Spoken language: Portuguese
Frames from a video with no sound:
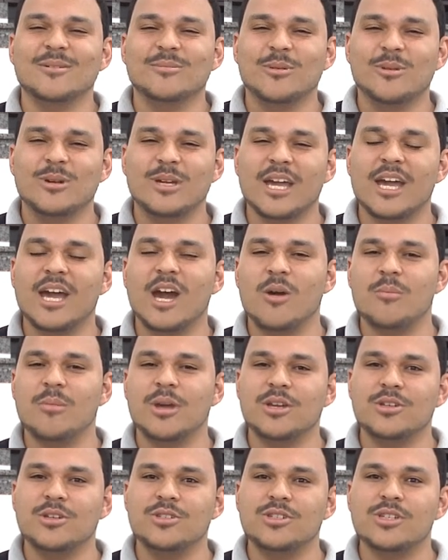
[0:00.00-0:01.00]
Porque
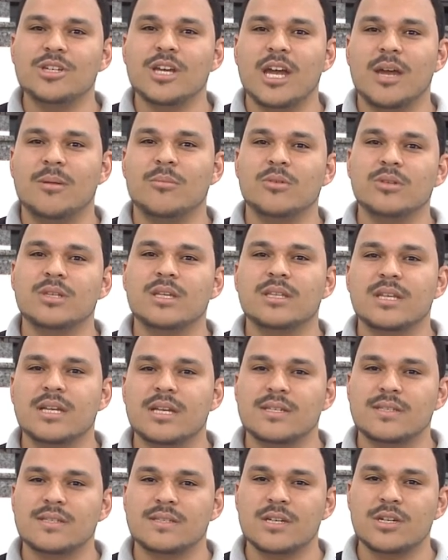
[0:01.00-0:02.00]
realmente é muito
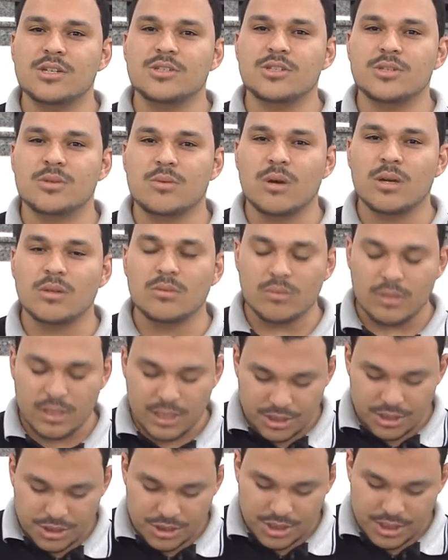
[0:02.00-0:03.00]
interessante quando
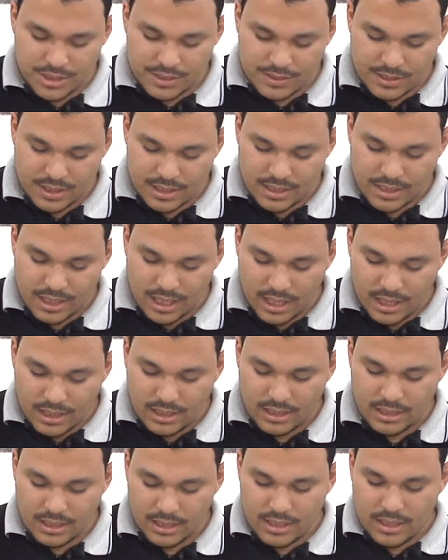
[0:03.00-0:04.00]
ele diz que
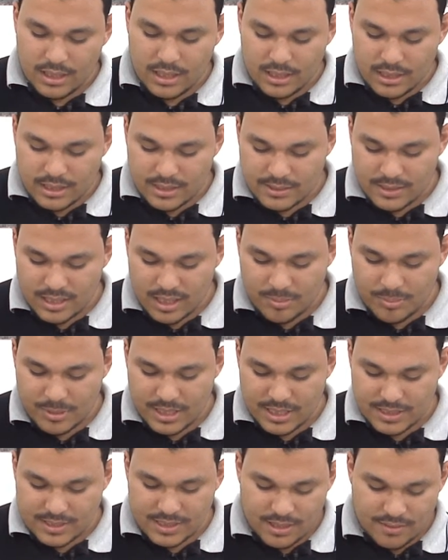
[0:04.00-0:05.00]
quem quiser
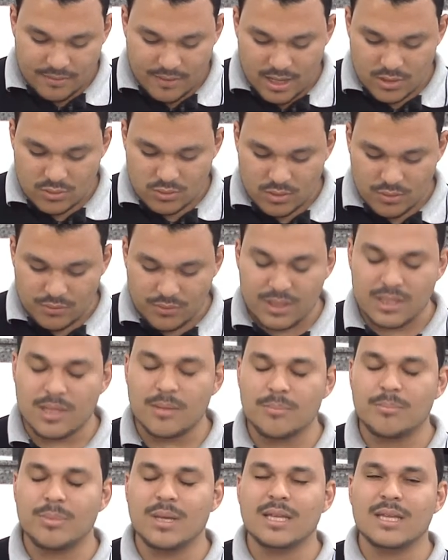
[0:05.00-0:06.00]
preservar a sua
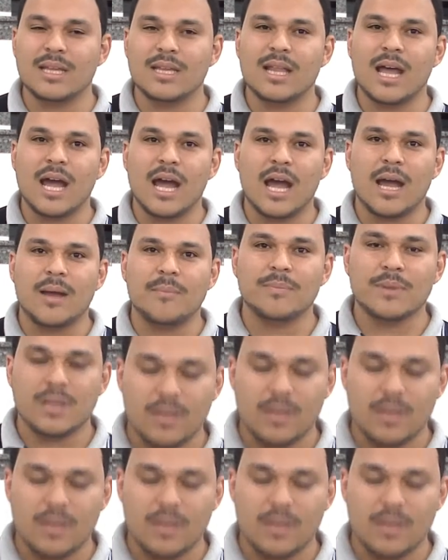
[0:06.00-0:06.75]
vida, perdê-la-á.